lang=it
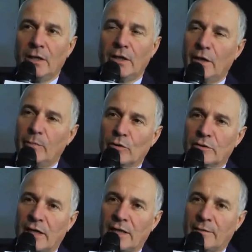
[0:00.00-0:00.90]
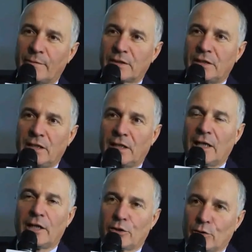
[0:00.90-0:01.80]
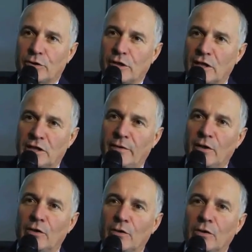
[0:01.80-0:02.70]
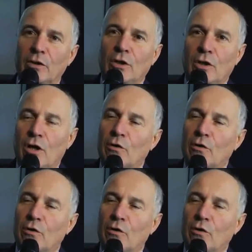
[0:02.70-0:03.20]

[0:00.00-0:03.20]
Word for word: in modo tale da far sì che le risorse che ci vengono eh,